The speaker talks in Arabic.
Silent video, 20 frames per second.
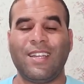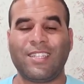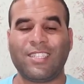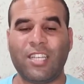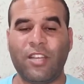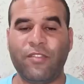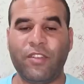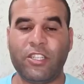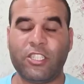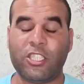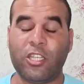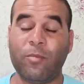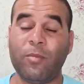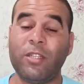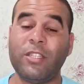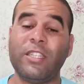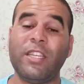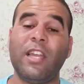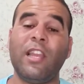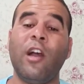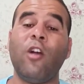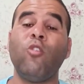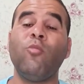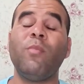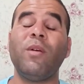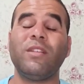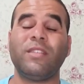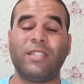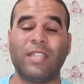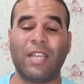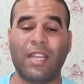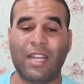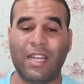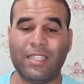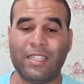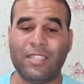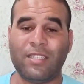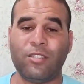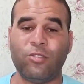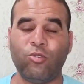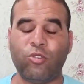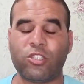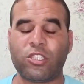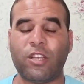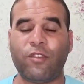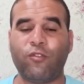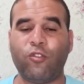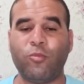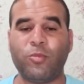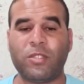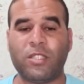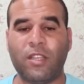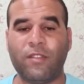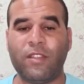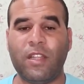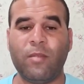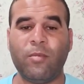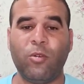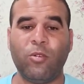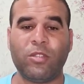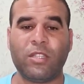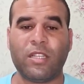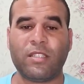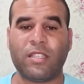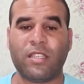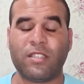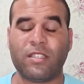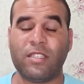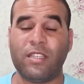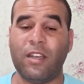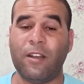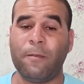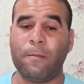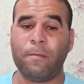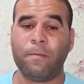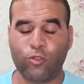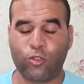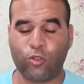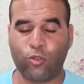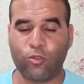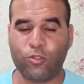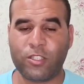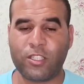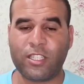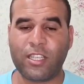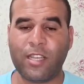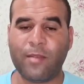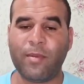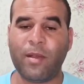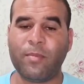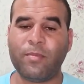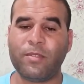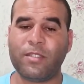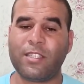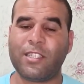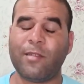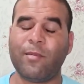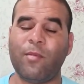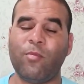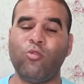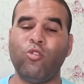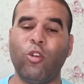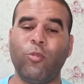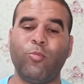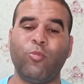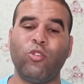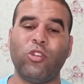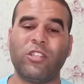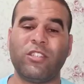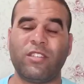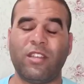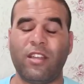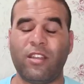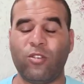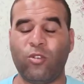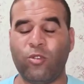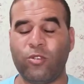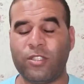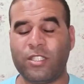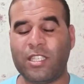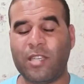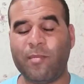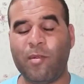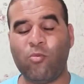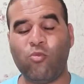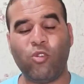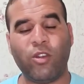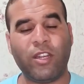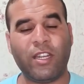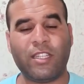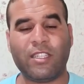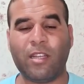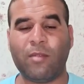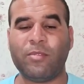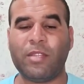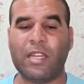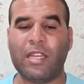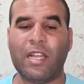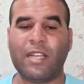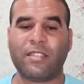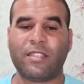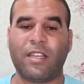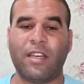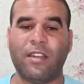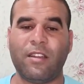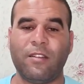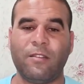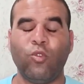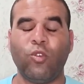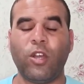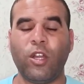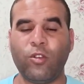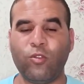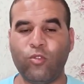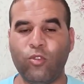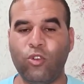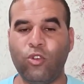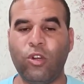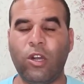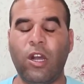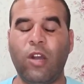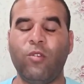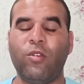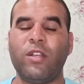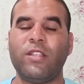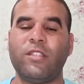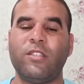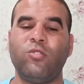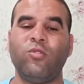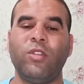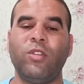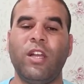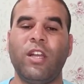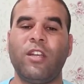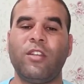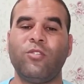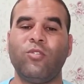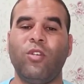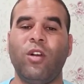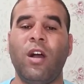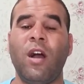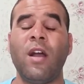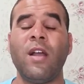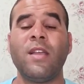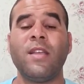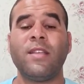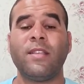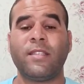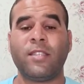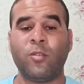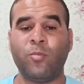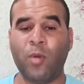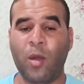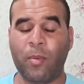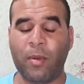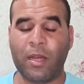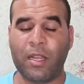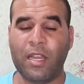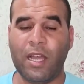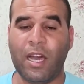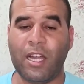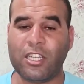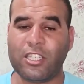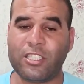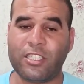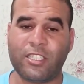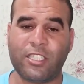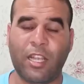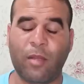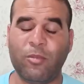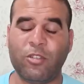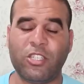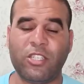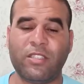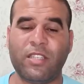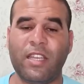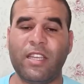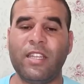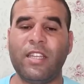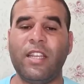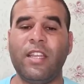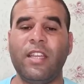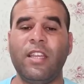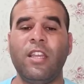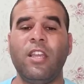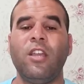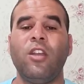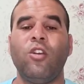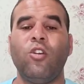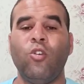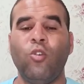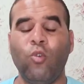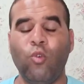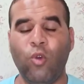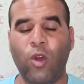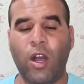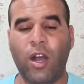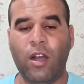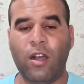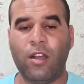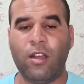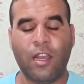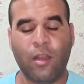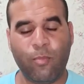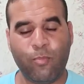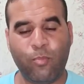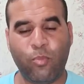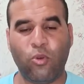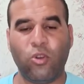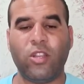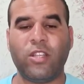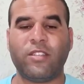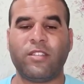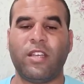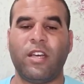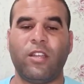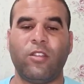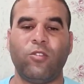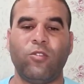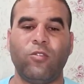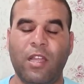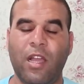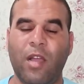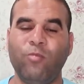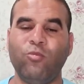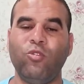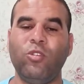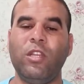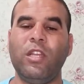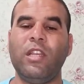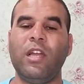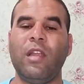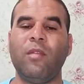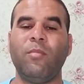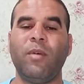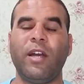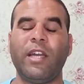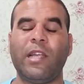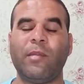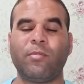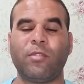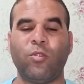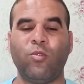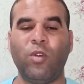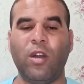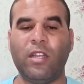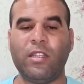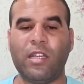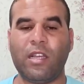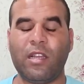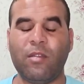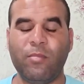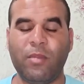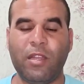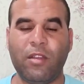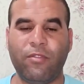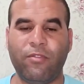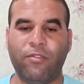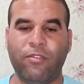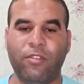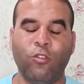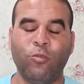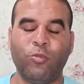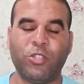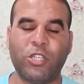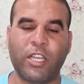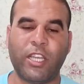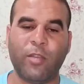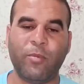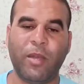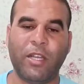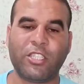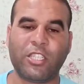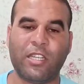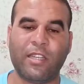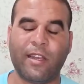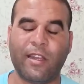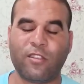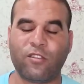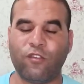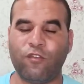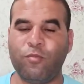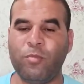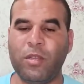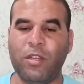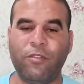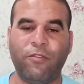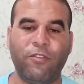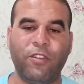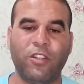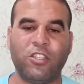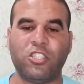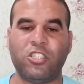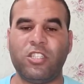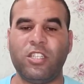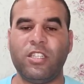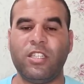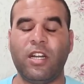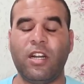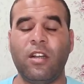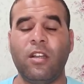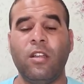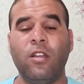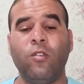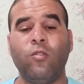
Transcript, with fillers: ارتفع الثمن ديالها ومازال غادي يزيدوا يرتفعوا بزاف ديال المواد الاساسيه وشكون السبب السبب هو البوليزاريو السبب هو النظام ديال العسكر وكنقولوها وكنزيدوا ناكدوها السبب خلا الشعب الجزائري هو البوليزاريو الحمد لله المغرب طوى هذاك الملف وبشا كيبحث على راسو في ملفات جديده